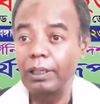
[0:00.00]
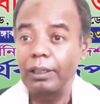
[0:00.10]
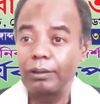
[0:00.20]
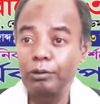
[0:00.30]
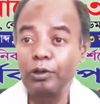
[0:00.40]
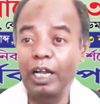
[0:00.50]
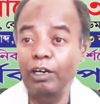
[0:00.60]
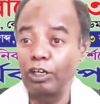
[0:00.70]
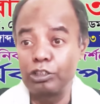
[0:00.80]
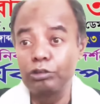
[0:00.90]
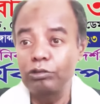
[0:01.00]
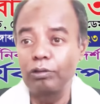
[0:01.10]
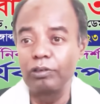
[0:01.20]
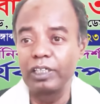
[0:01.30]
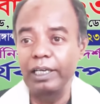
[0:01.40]
ওই গুরু নানকের সূত্র
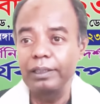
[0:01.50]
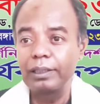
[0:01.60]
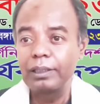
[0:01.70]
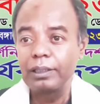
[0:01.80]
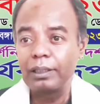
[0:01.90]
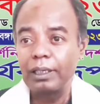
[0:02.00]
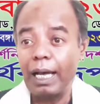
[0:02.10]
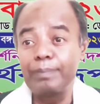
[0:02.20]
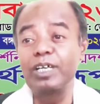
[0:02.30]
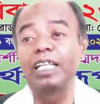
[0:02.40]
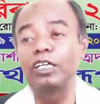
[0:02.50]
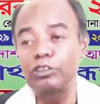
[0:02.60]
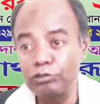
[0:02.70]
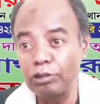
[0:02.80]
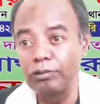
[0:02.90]
অনুযায়ী
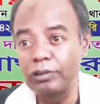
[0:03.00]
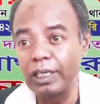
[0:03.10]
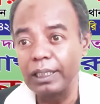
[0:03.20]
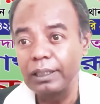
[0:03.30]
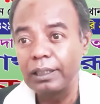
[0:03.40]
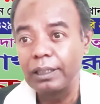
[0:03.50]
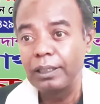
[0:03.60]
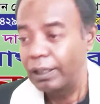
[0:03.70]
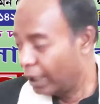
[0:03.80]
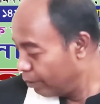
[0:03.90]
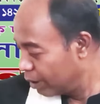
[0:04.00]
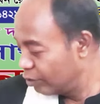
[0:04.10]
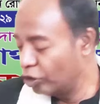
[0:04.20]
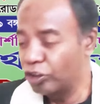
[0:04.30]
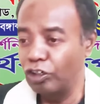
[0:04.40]
আবদাদের সূত্র অনুযায়ী আমার
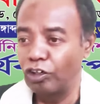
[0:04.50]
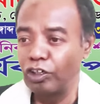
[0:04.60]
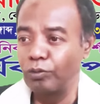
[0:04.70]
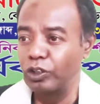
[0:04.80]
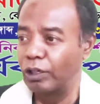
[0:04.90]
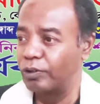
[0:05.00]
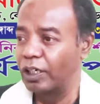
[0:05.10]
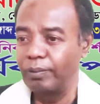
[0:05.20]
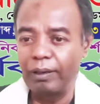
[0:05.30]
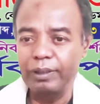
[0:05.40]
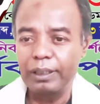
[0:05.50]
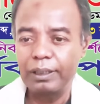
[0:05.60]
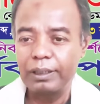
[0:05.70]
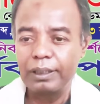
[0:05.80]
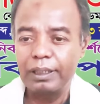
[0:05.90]
তৃতীয় খণ্ড বইটা পড়লে পাবে
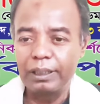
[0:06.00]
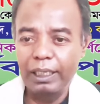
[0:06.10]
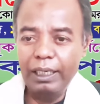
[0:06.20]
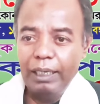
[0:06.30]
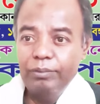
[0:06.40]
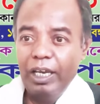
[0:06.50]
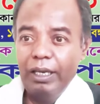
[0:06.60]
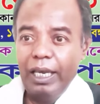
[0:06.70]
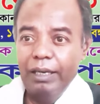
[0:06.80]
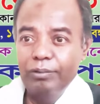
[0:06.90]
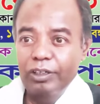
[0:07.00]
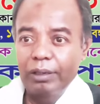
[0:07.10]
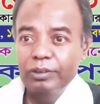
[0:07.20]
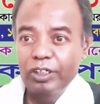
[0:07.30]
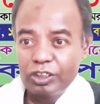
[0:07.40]
যে এই এই
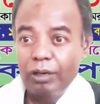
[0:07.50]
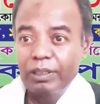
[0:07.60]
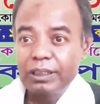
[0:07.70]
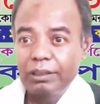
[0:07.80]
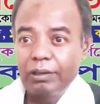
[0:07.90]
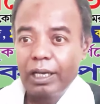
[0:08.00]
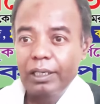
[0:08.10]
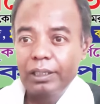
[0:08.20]
বইটার ভিতরে সব আছে